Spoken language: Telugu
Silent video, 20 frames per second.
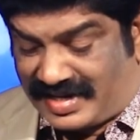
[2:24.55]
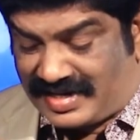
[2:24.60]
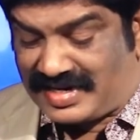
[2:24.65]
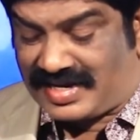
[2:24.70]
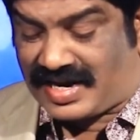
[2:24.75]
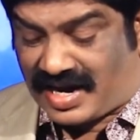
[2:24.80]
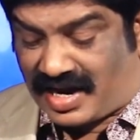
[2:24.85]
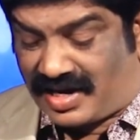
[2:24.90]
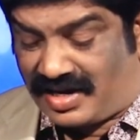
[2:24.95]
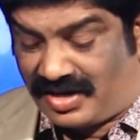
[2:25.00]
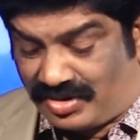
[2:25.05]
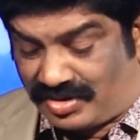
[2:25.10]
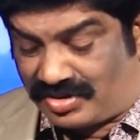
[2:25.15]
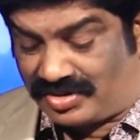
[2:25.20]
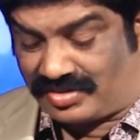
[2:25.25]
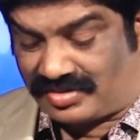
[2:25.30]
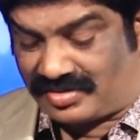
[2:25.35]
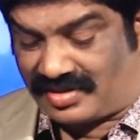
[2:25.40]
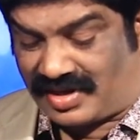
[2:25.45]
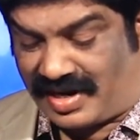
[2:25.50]
ఇంకను
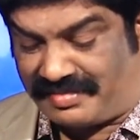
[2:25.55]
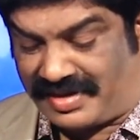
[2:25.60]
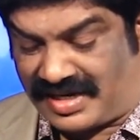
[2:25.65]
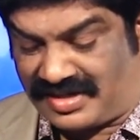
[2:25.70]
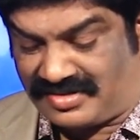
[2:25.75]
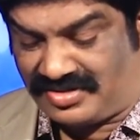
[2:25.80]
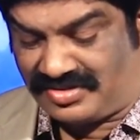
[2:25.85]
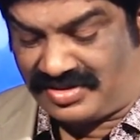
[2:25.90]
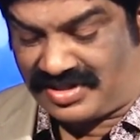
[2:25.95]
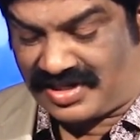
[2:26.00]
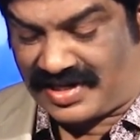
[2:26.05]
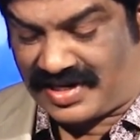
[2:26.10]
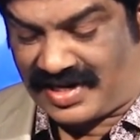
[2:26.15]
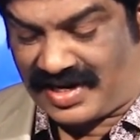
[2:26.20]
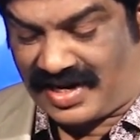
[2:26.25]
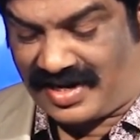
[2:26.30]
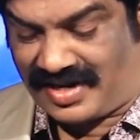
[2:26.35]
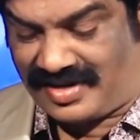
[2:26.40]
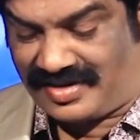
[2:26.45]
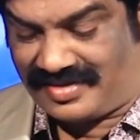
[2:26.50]
ఆ మాట
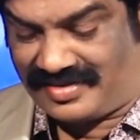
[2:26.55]
చూసారా